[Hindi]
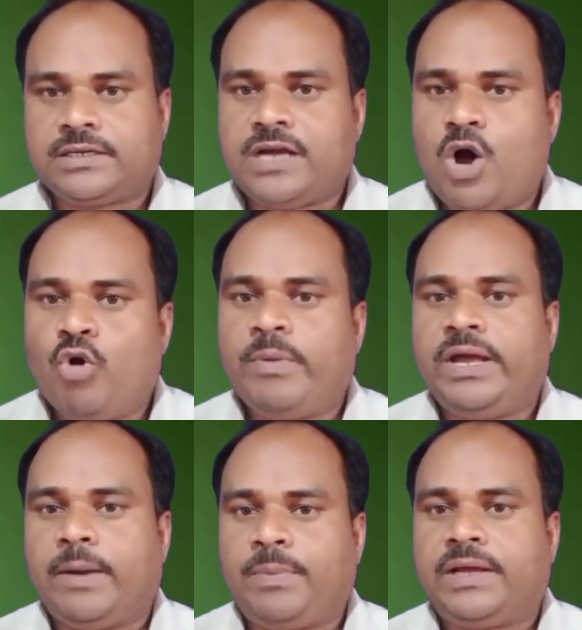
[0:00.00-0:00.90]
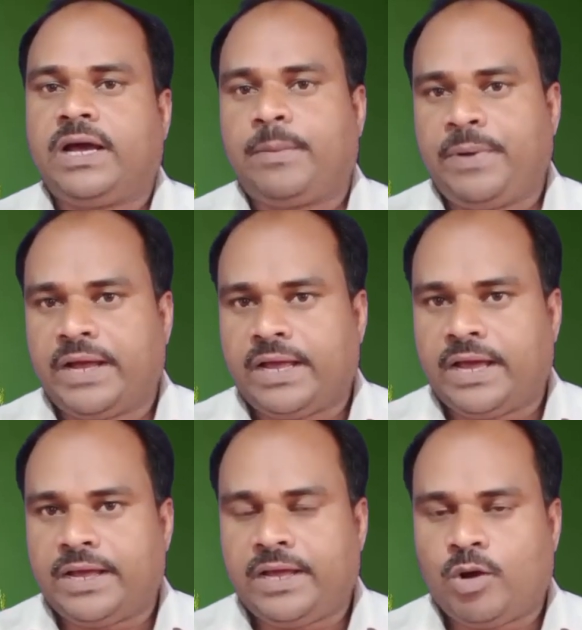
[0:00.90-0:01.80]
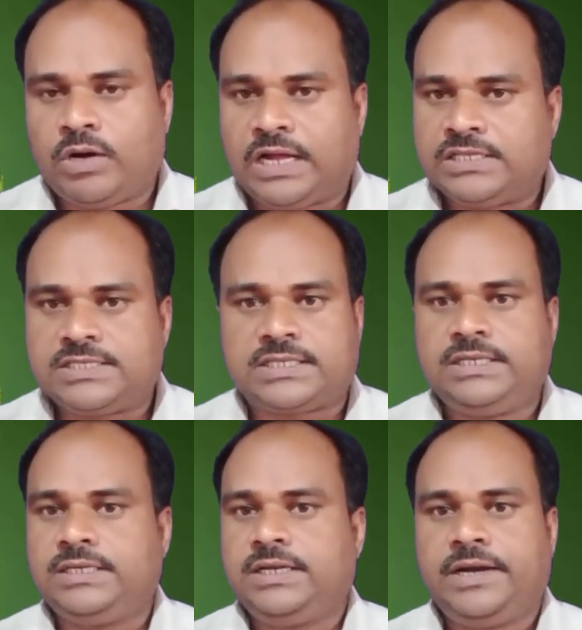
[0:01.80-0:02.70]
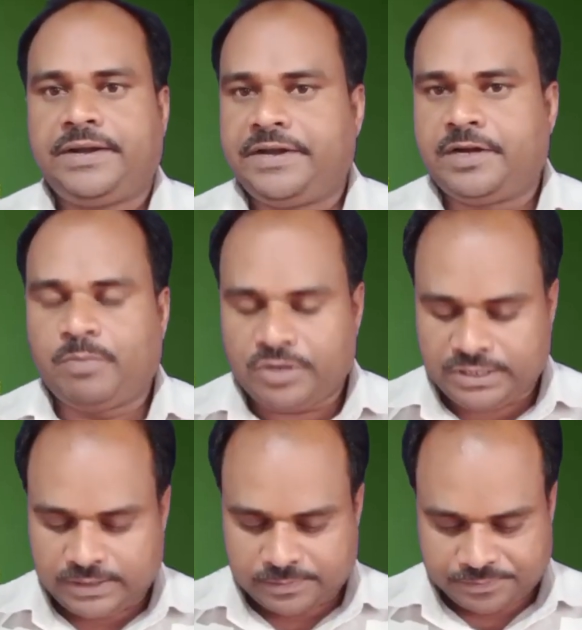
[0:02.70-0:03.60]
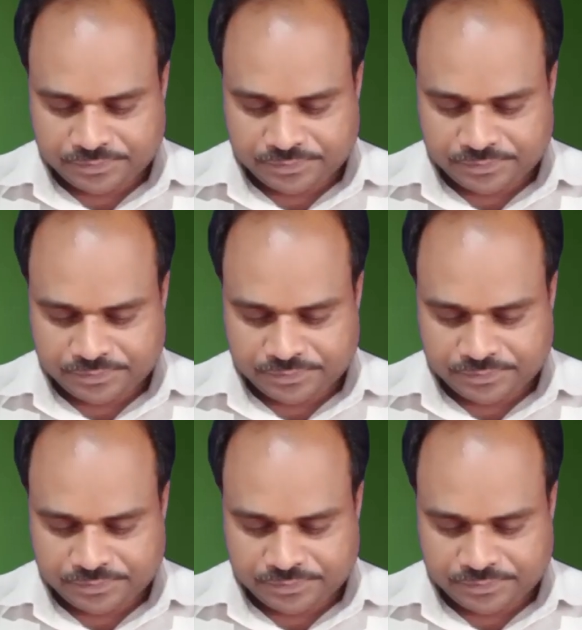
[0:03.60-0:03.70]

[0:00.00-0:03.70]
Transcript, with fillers: गांव में अपने घर पे आया है और आज इसकी डेड बॉडी